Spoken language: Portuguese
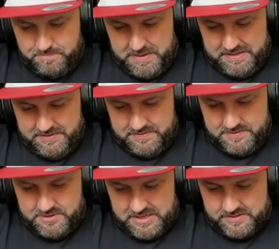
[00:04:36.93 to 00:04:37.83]
Opa,
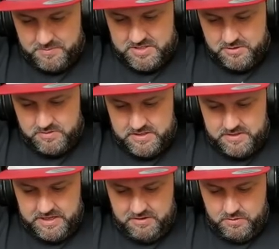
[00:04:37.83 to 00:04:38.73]
já temos ali um
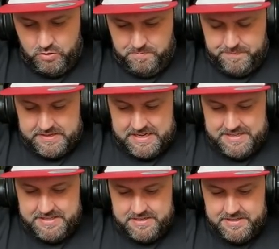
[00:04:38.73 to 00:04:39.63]
daninho. Opa,
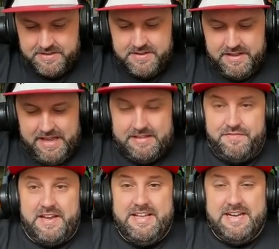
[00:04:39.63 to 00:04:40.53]
caí ali. É, tem
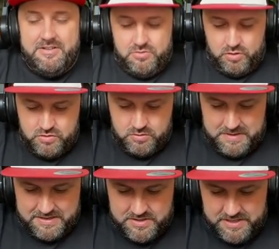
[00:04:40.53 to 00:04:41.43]
que ficar ligado. Eu não tô
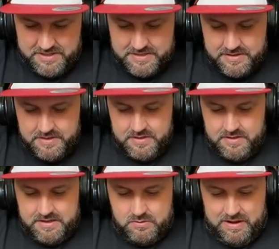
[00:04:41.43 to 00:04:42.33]
acostumado ainda
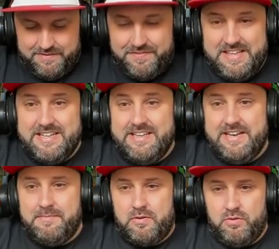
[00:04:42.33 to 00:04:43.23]
com a vida
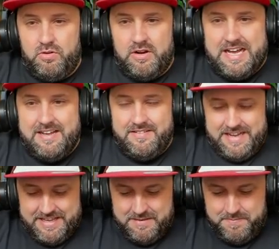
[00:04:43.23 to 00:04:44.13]
dele, né? Pra controlar.
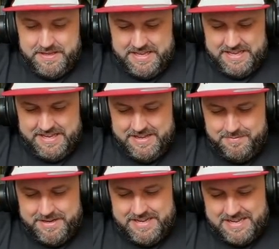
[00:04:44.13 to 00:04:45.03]
Aí,
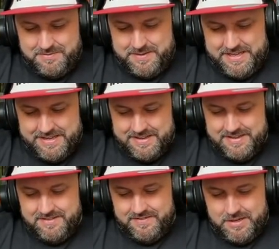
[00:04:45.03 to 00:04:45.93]
Bi! Obrigado, Bi!
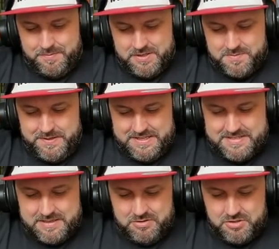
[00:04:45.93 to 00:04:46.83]
Valeu pelos
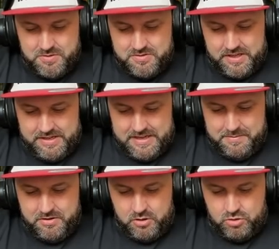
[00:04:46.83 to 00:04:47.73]
beats, tamo junto, hein?
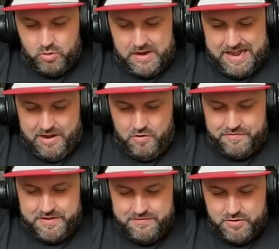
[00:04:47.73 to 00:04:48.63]
Lembrando que eu estou
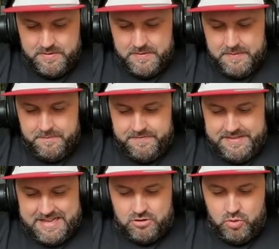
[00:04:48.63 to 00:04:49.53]
ao vivo
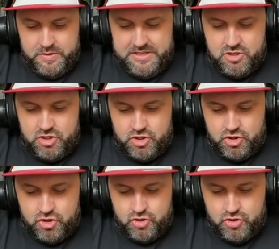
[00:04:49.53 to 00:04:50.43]
na
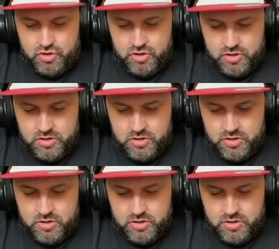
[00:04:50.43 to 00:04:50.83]
Twitch.